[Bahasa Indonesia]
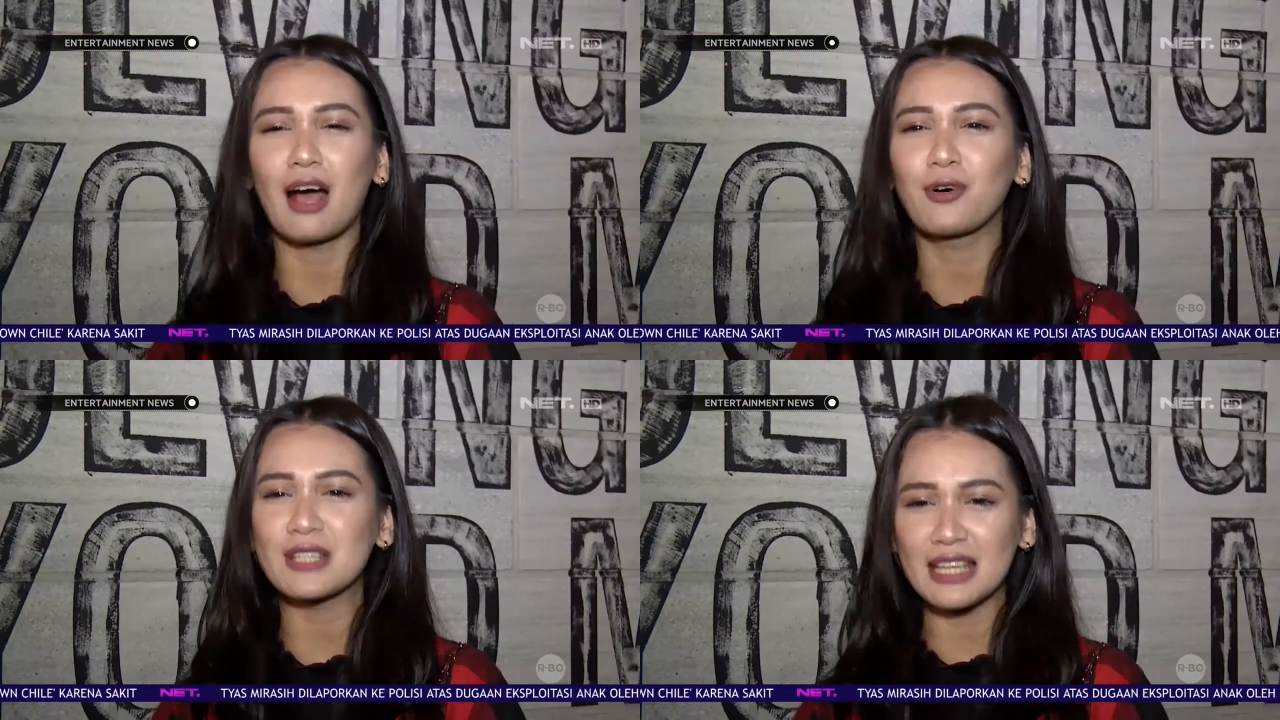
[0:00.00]

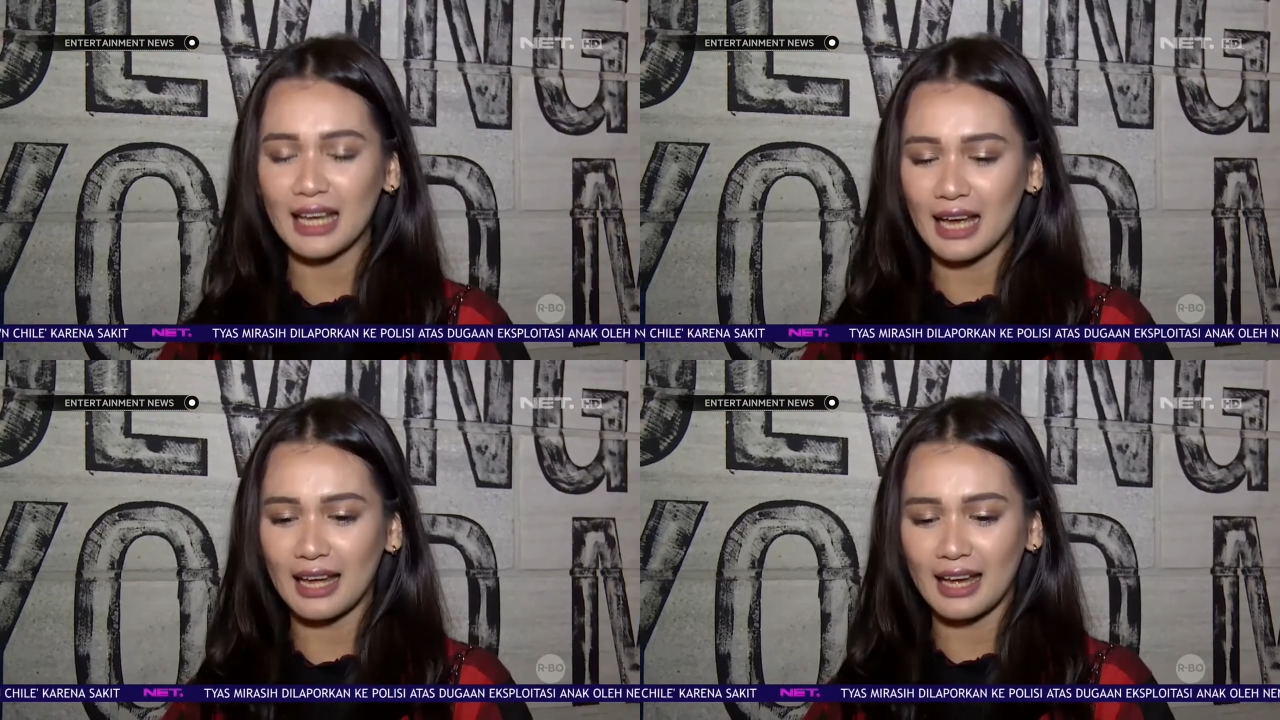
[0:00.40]
Aku sih
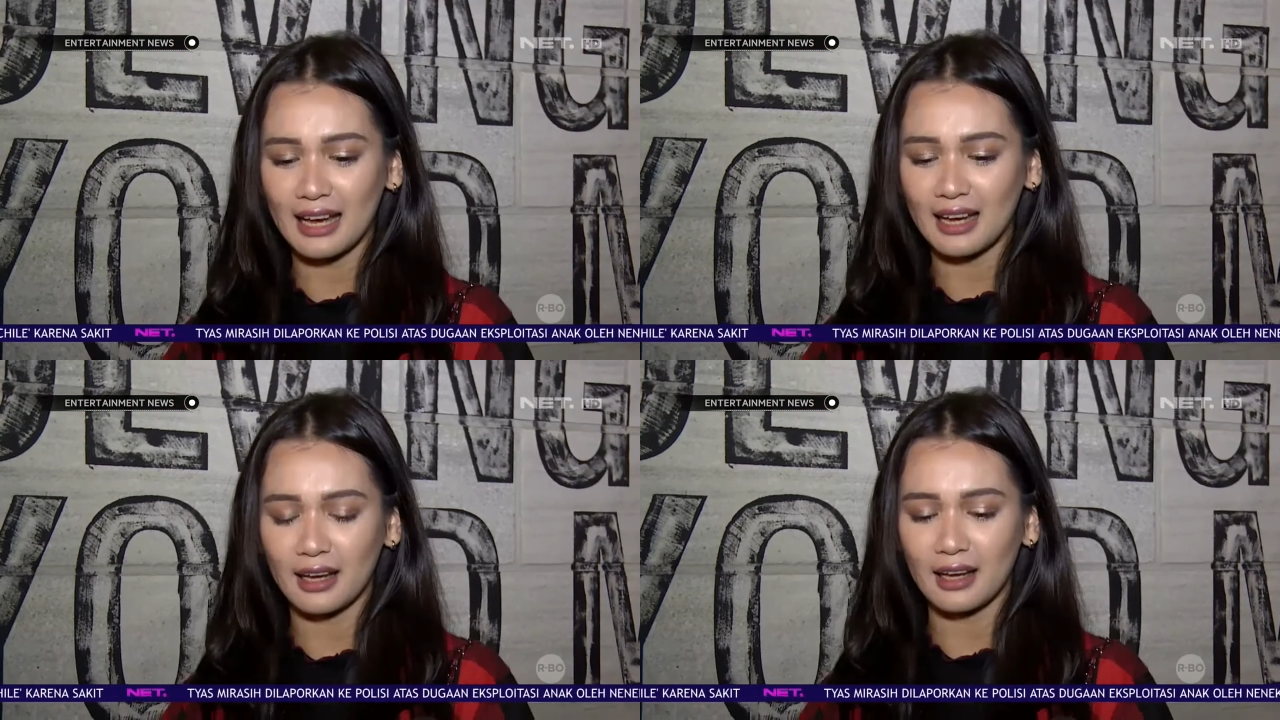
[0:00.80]
nggak
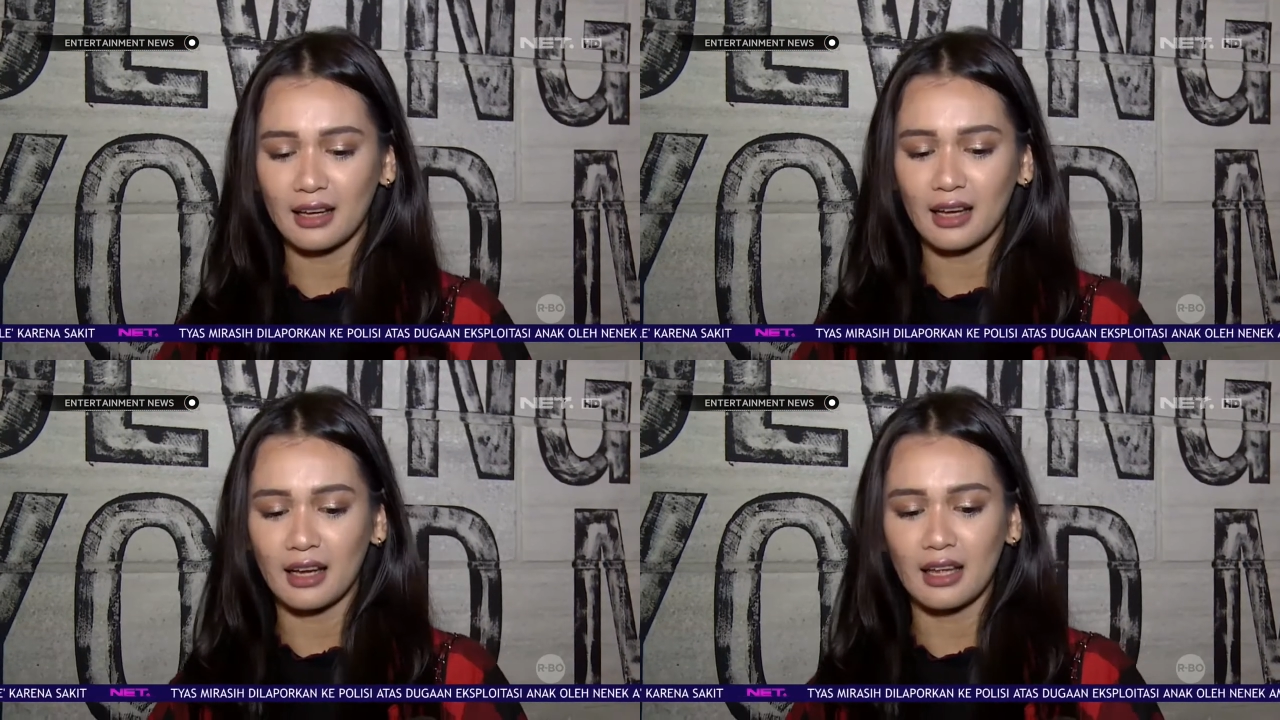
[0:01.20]
ya,
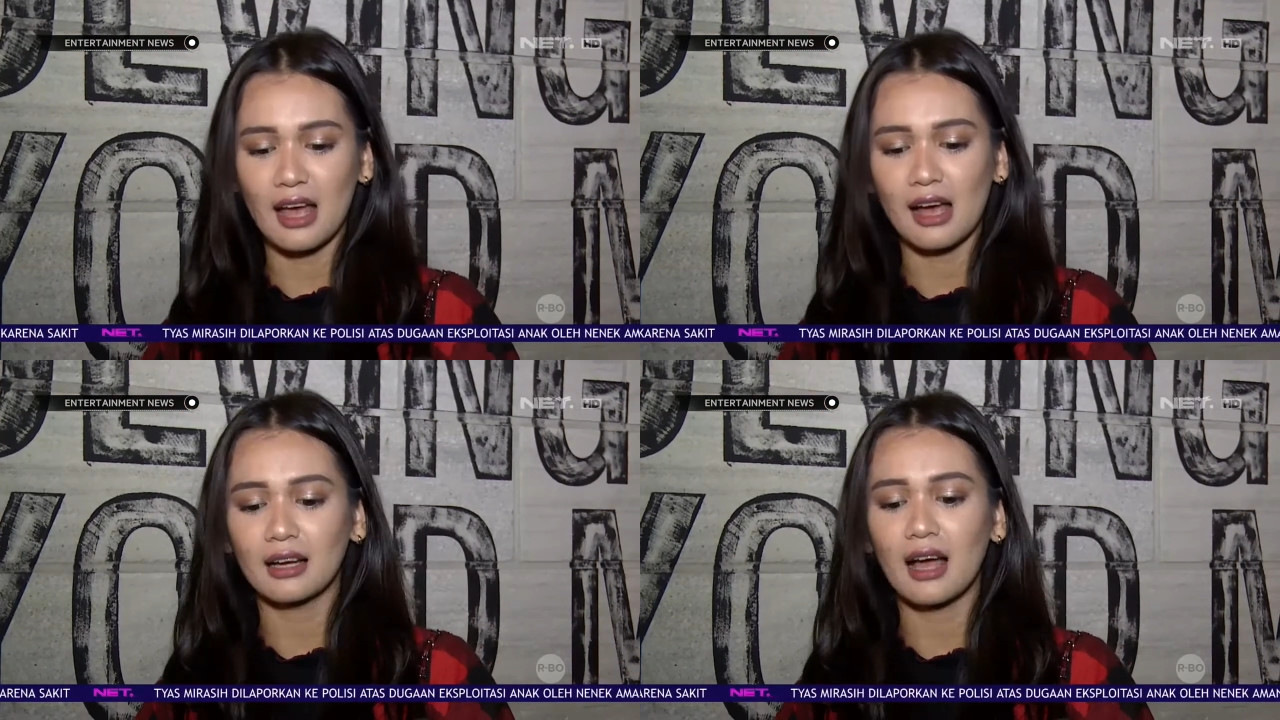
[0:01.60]
ya,
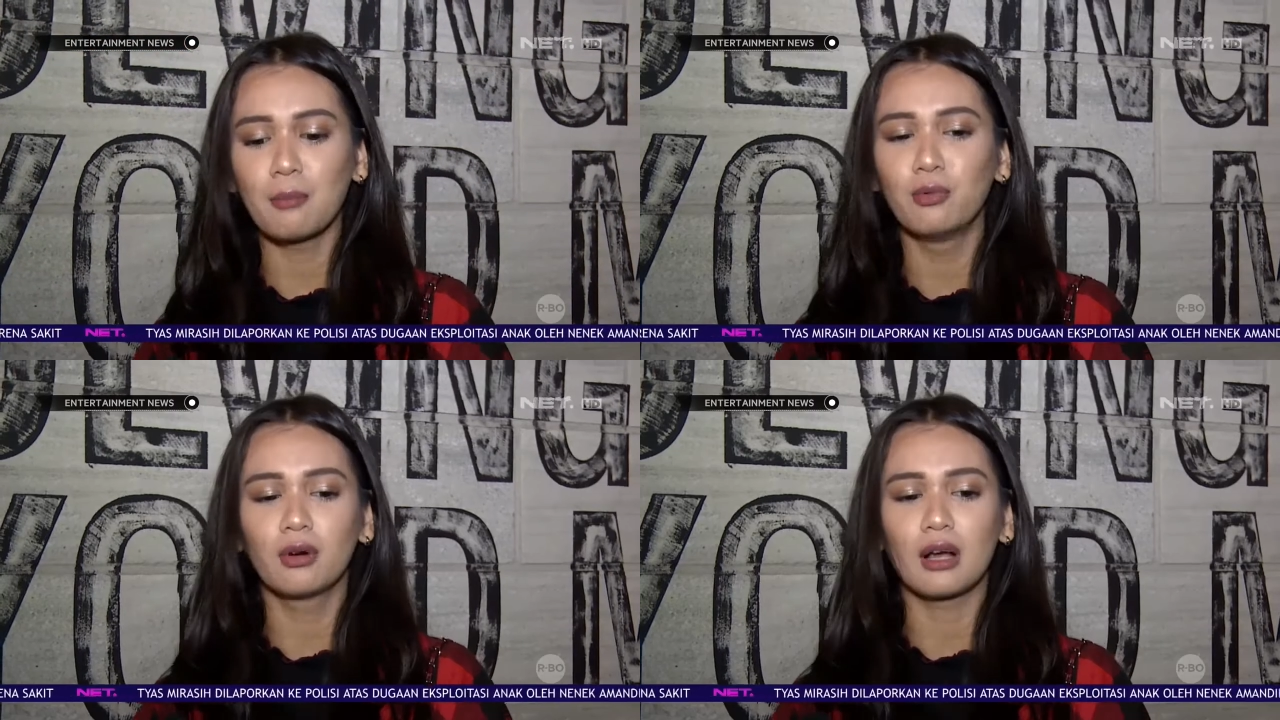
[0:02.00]
ya nggak
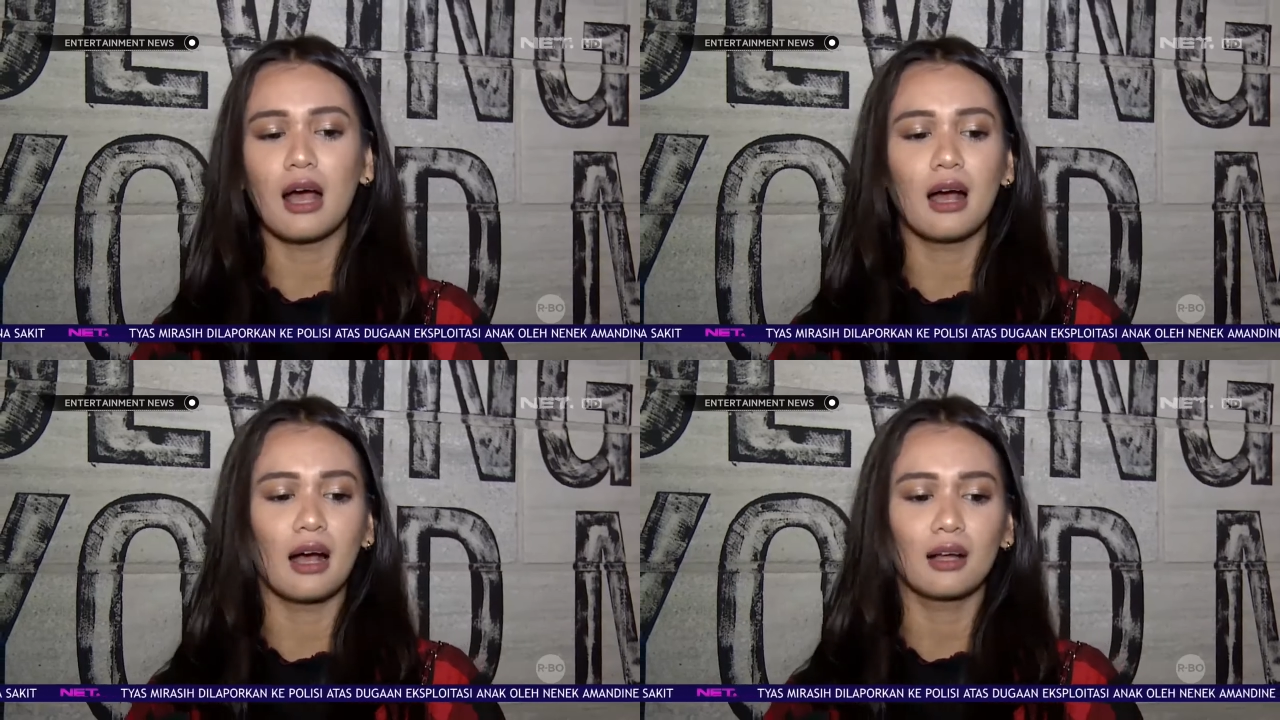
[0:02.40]
nggak